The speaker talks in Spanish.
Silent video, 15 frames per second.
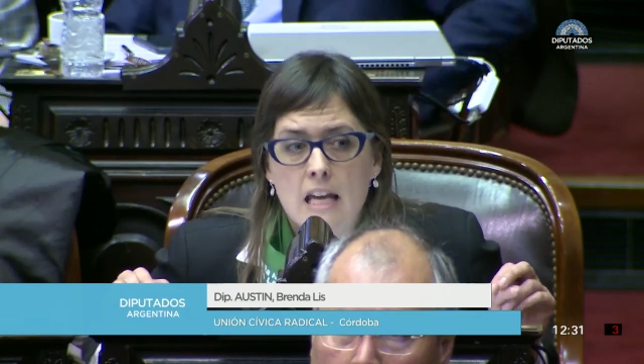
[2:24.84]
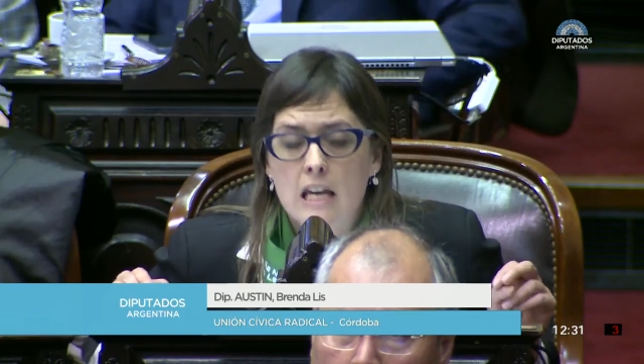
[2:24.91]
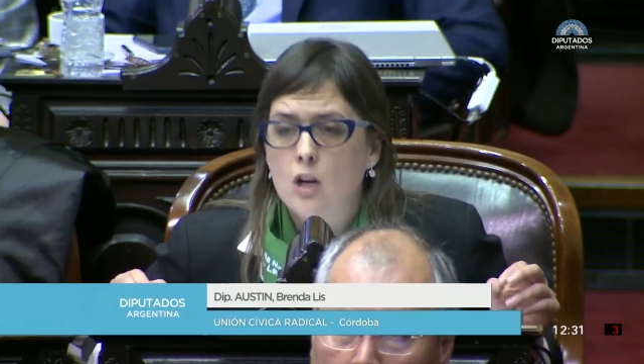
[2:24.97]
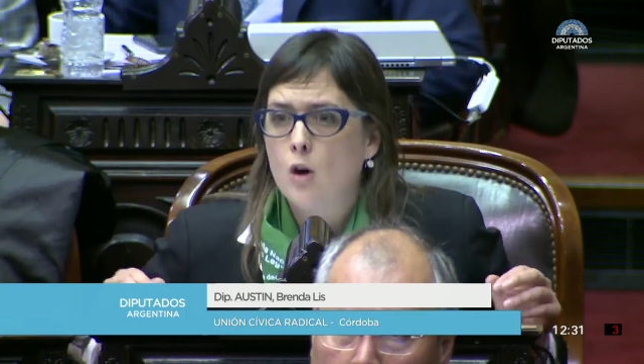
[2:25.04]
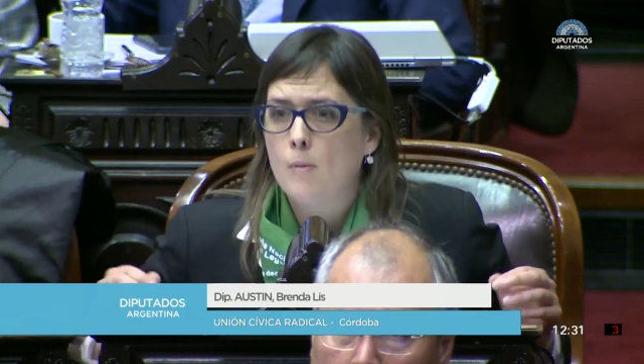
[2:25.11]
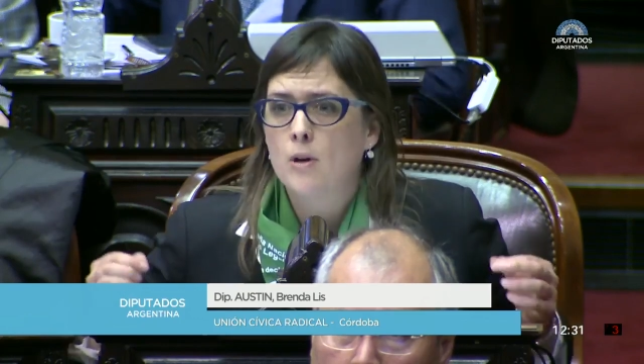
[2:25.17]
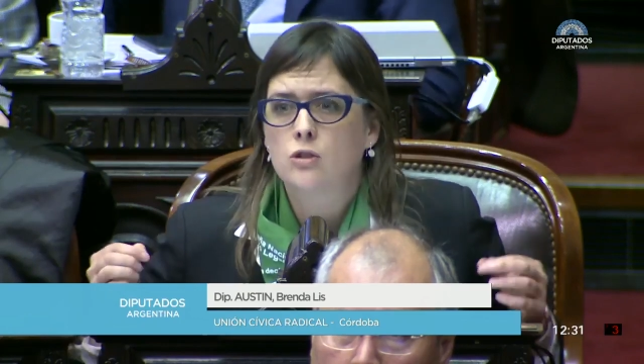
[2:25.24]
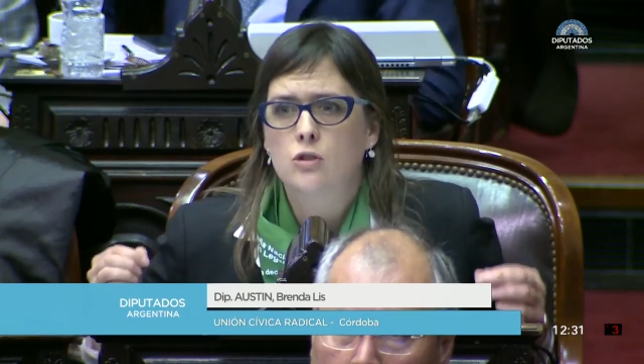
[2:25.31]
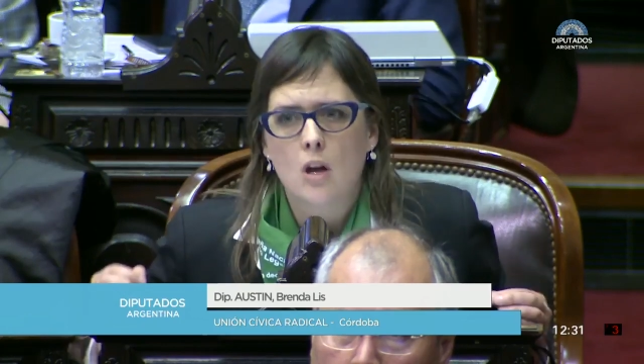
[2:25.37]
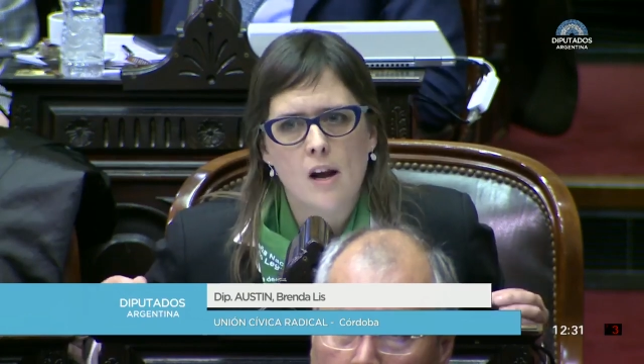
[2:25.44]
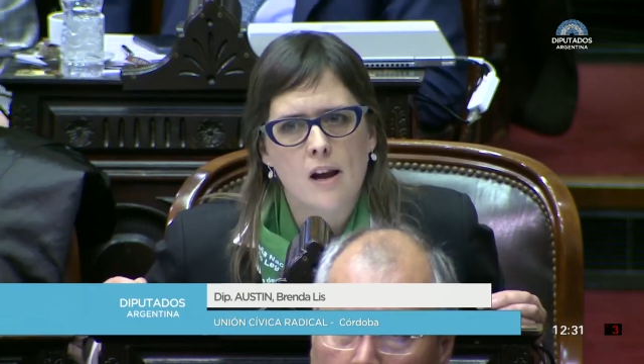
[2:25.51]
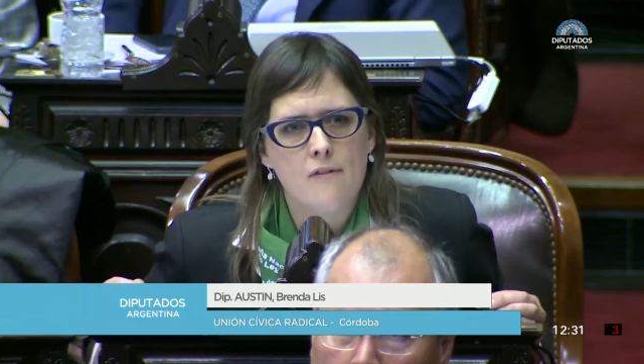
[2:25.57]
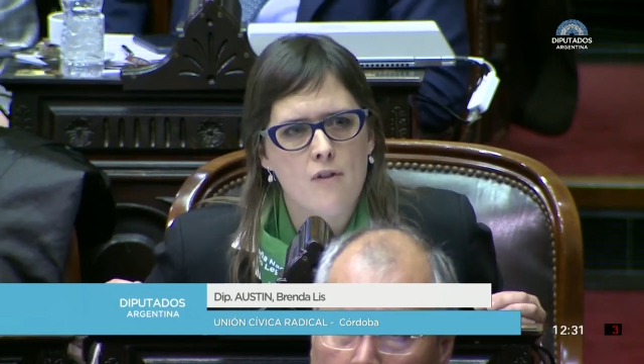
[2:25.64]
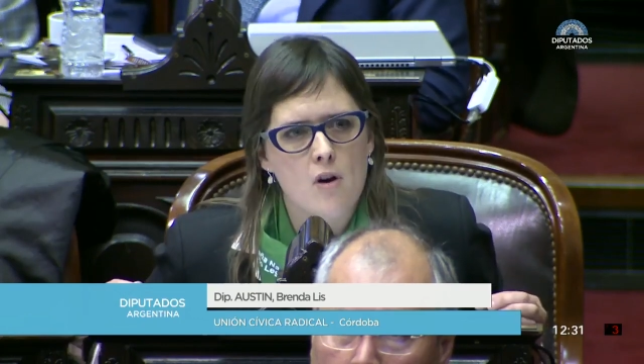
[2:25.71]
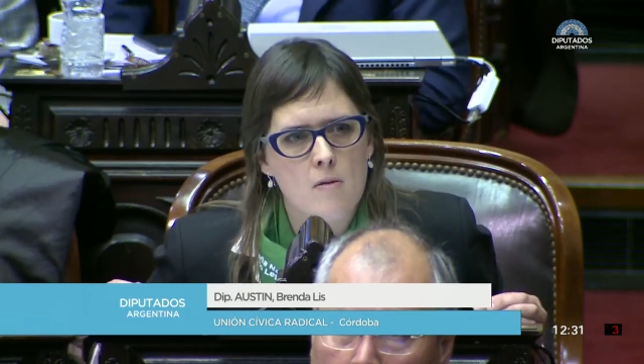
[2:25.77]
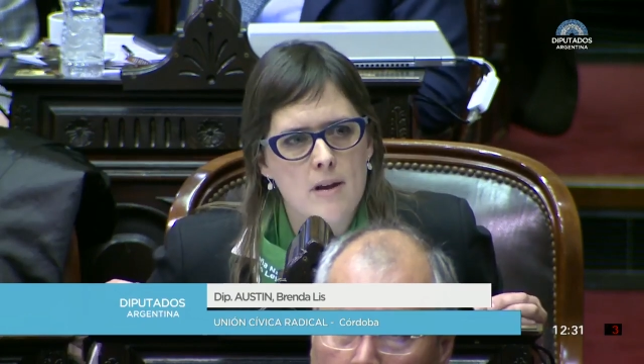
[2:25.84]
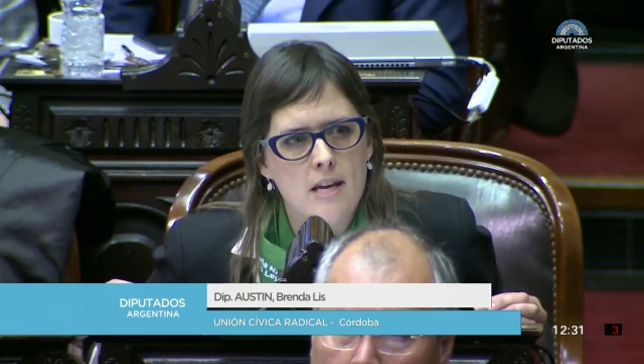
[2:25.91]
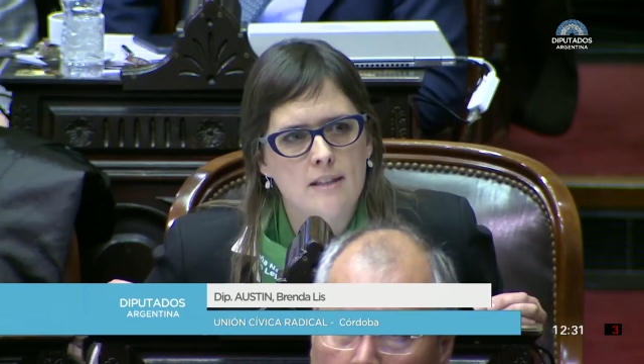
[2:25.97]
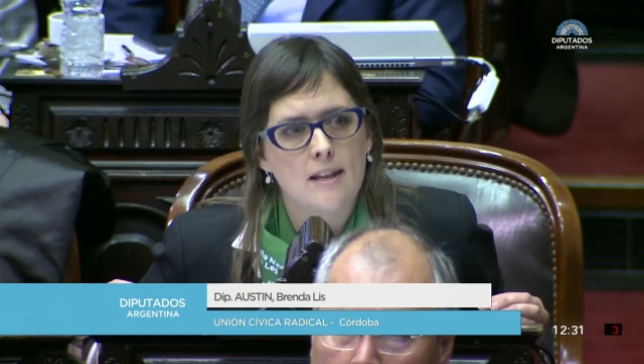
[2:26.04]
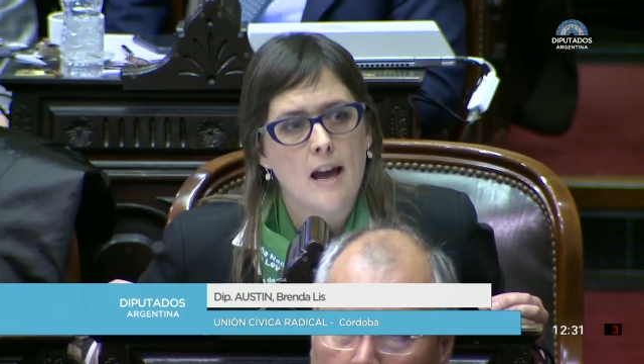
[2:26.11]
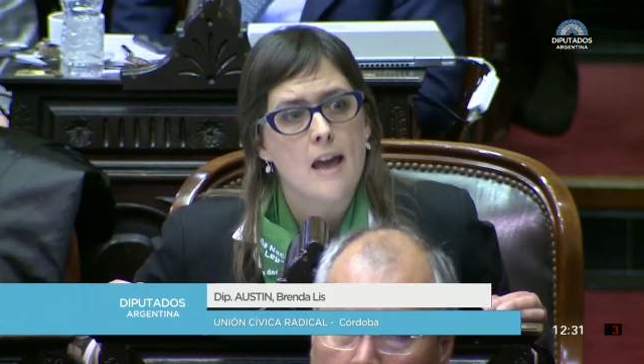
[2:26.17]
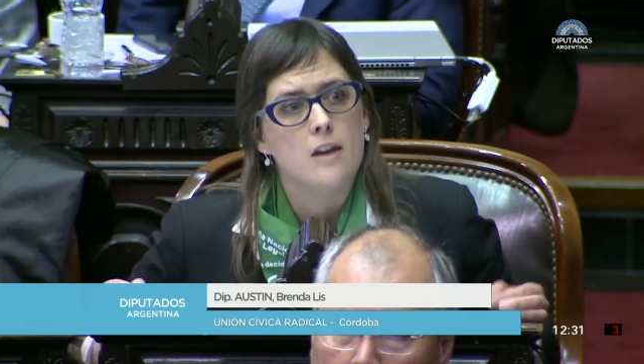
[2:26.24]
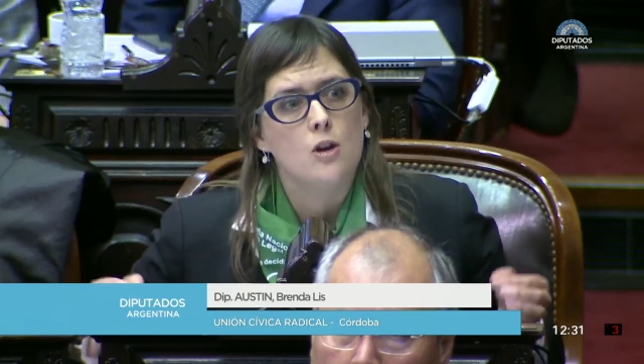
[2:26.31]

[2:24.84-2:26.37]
Y como soy reformista